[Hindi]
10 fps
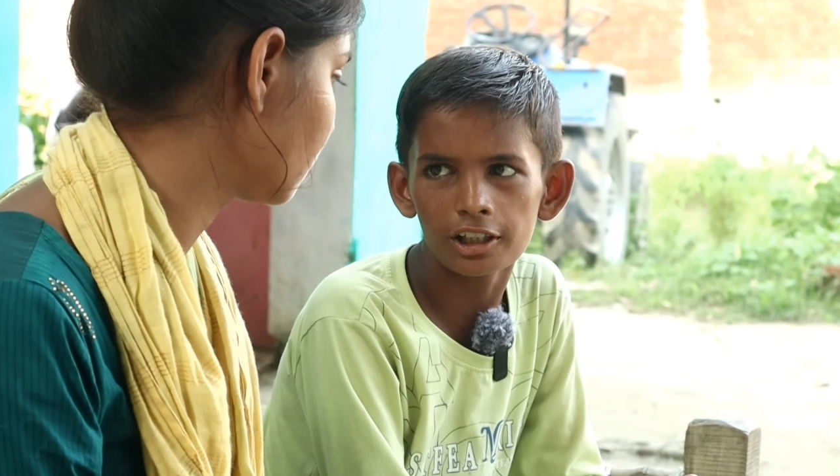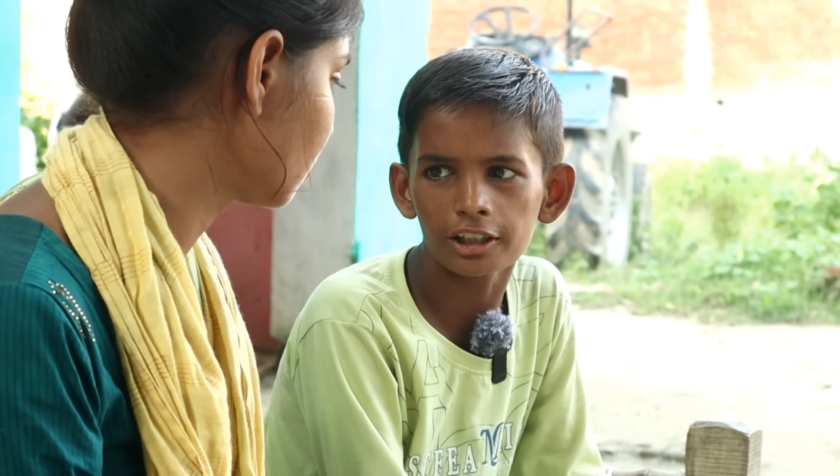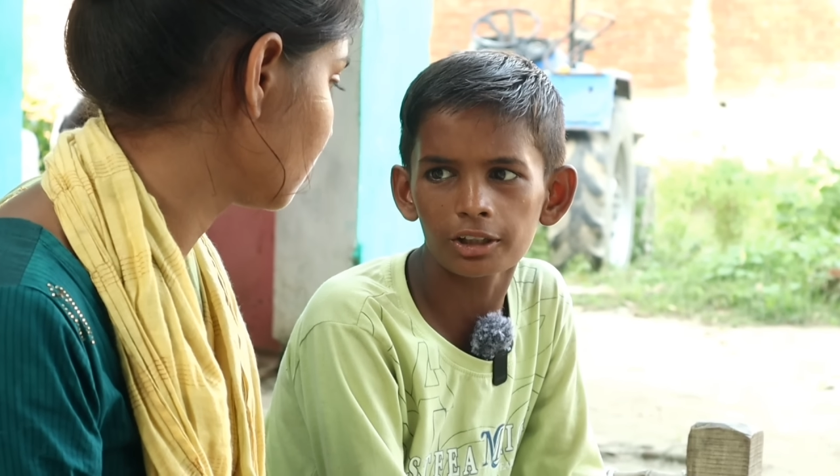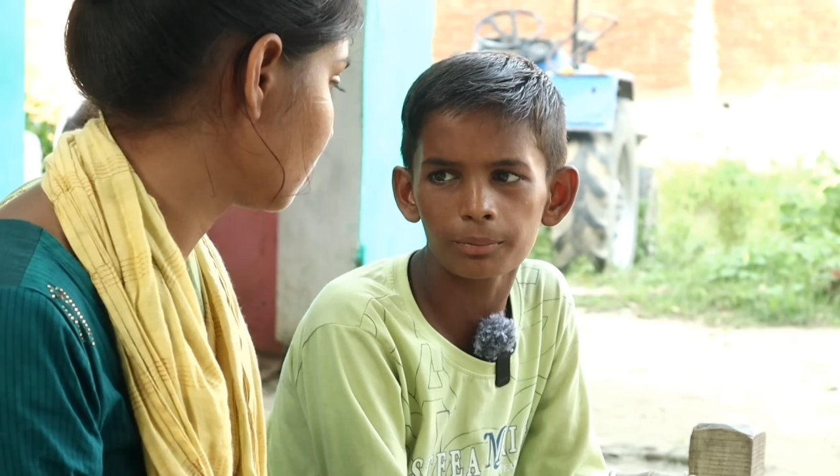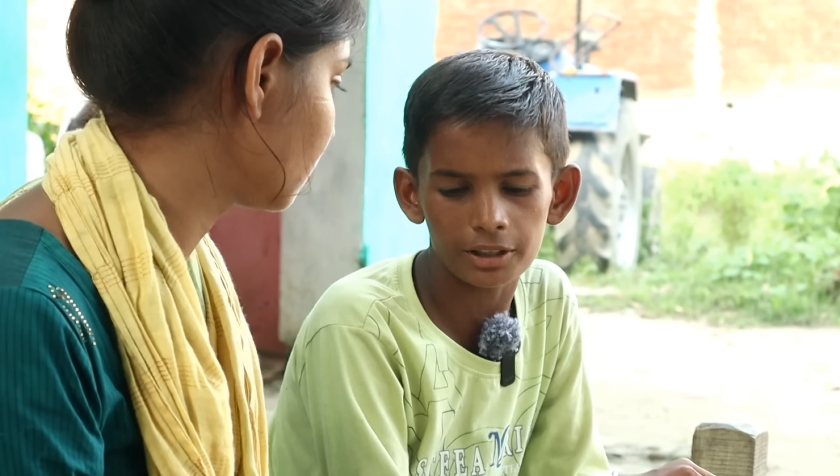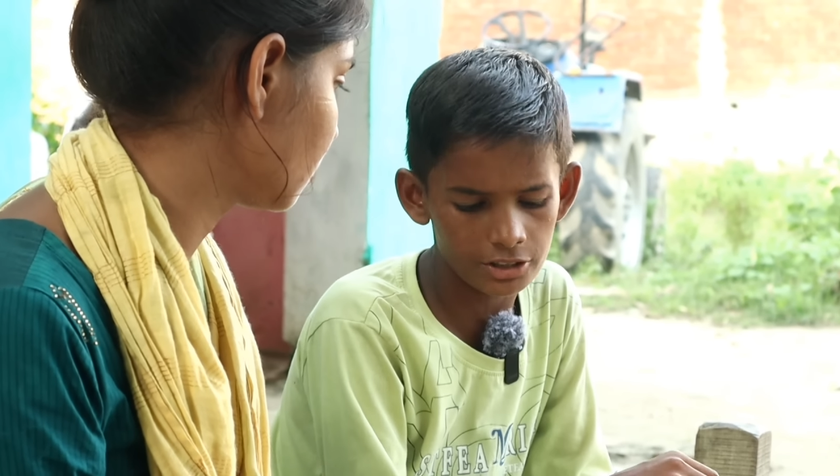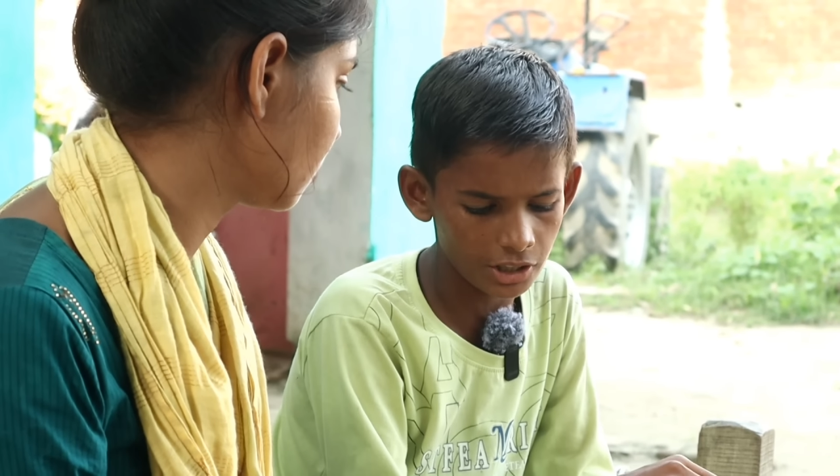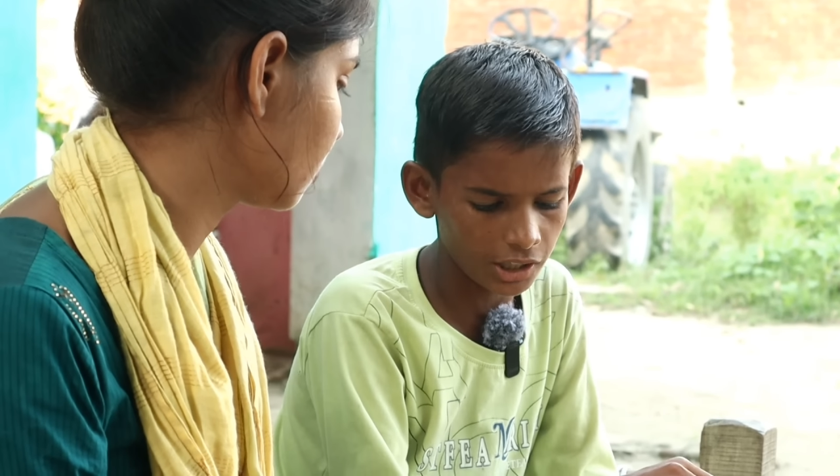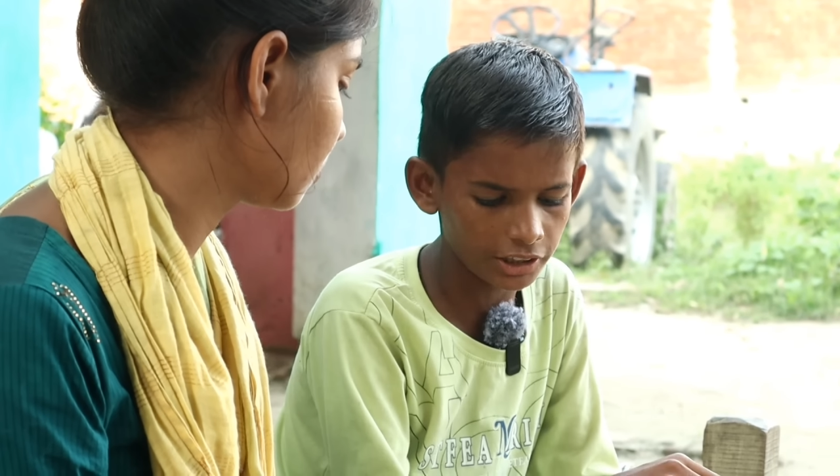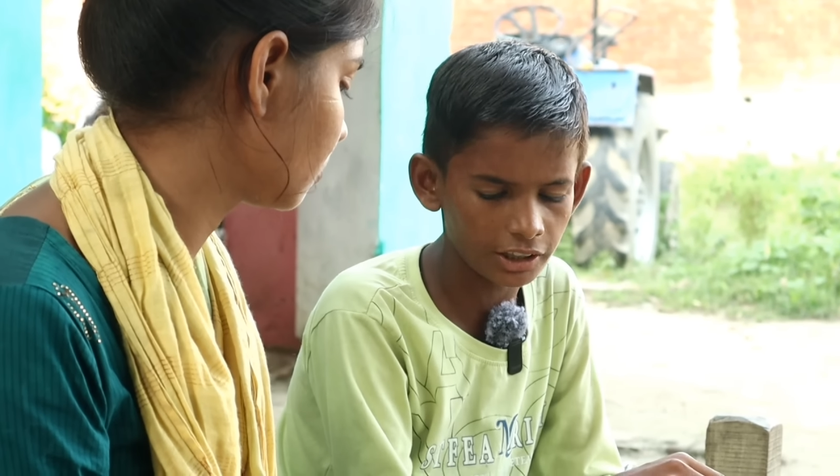लेकिन मैं इस
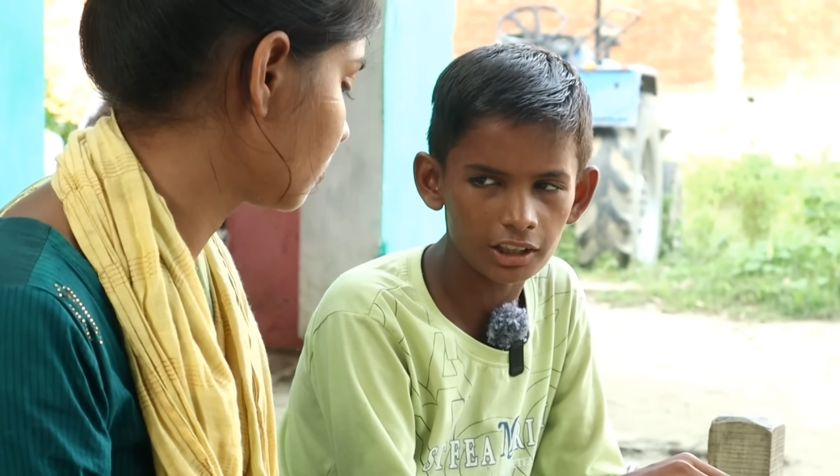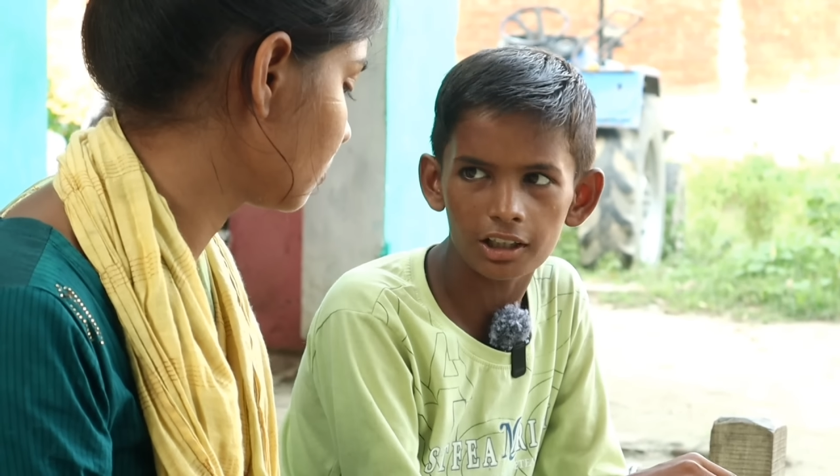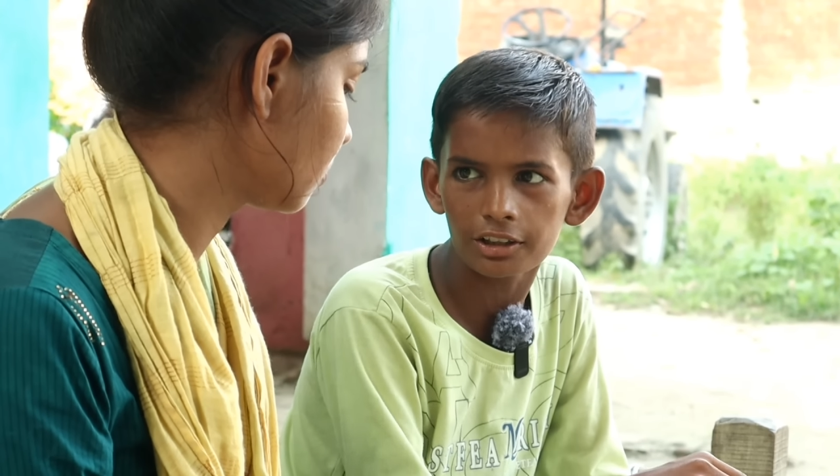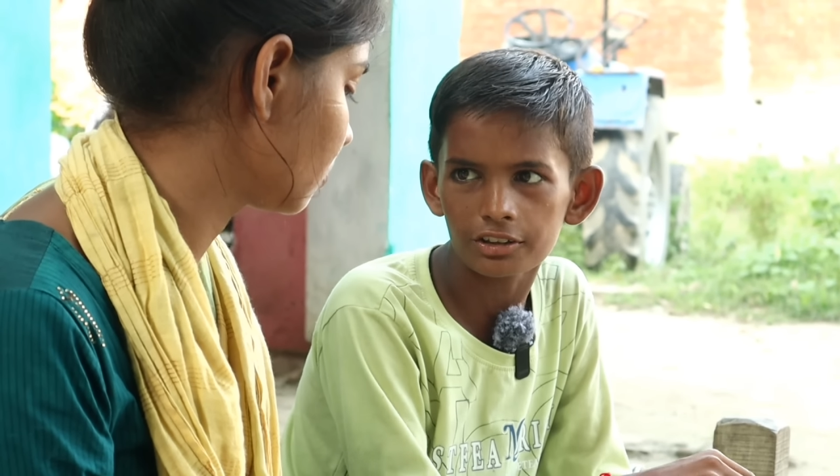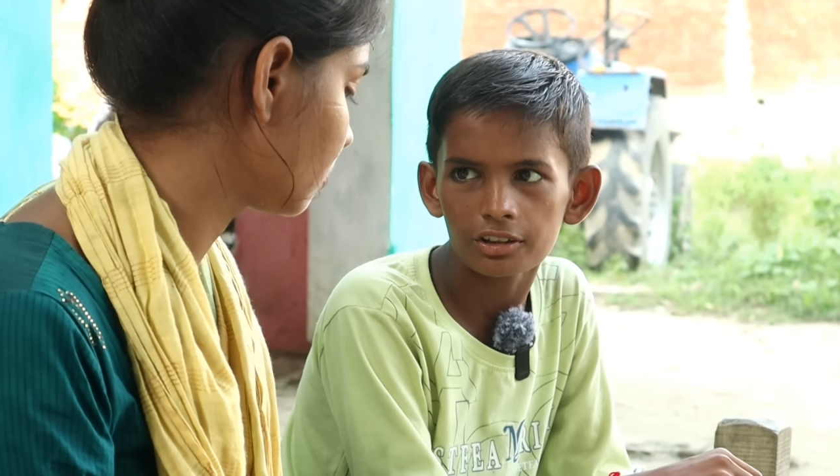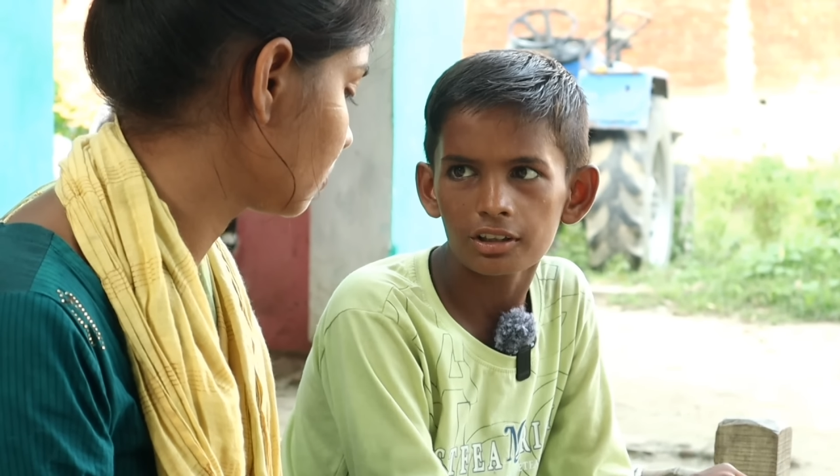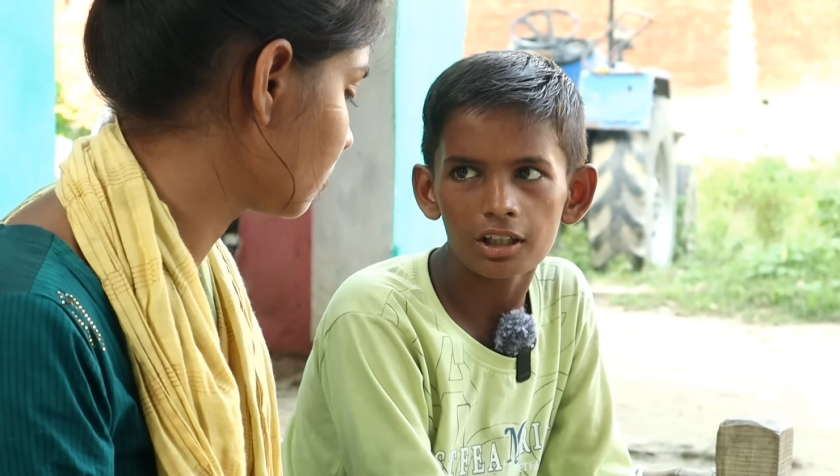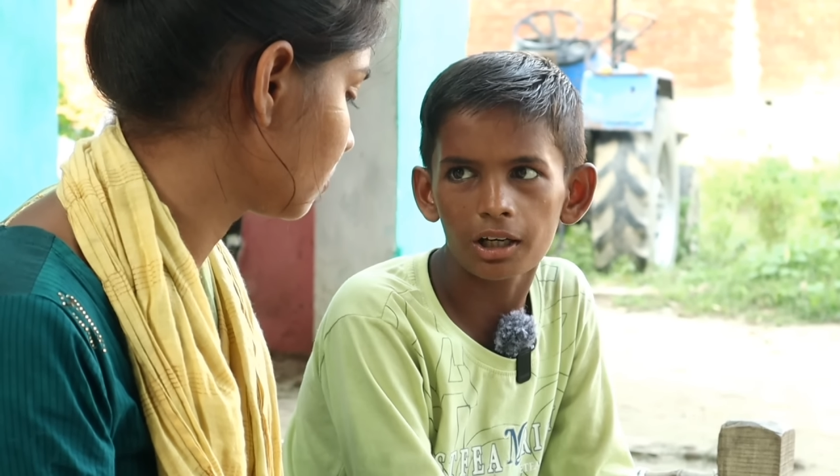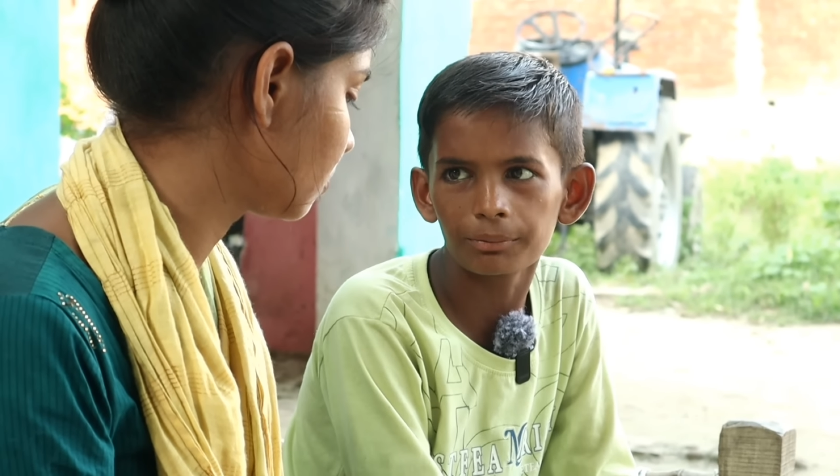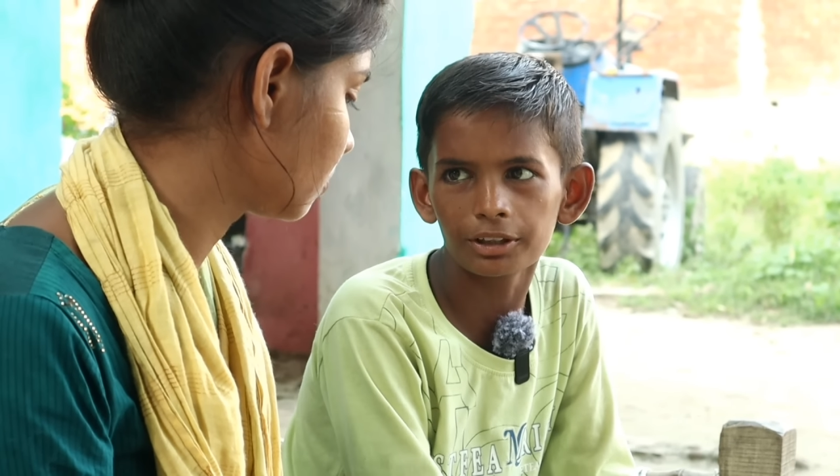राखी का कर्ज
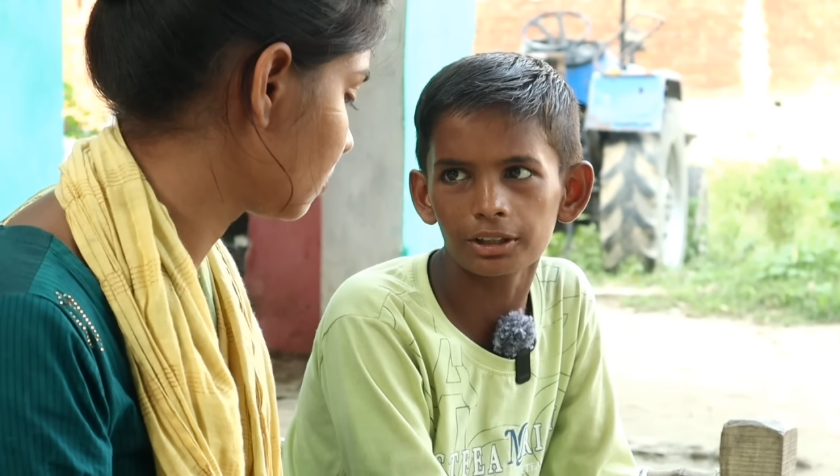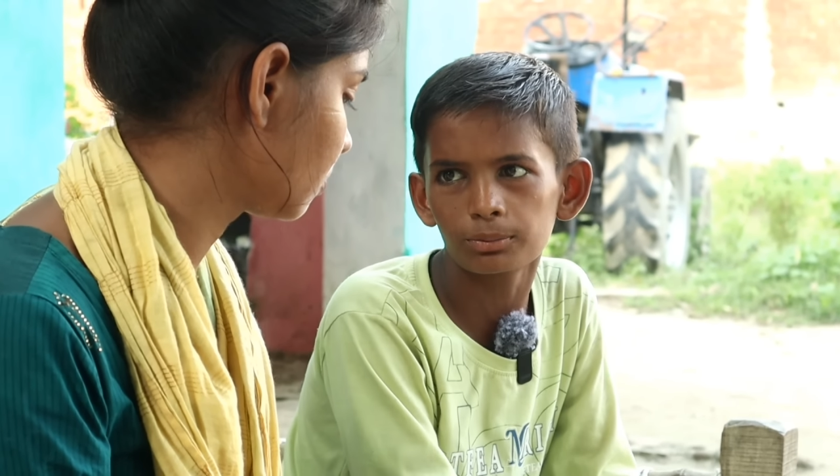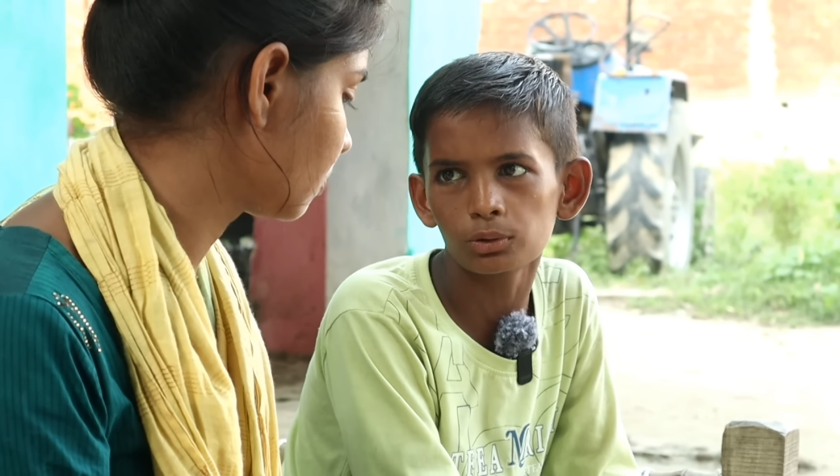कभी नहीं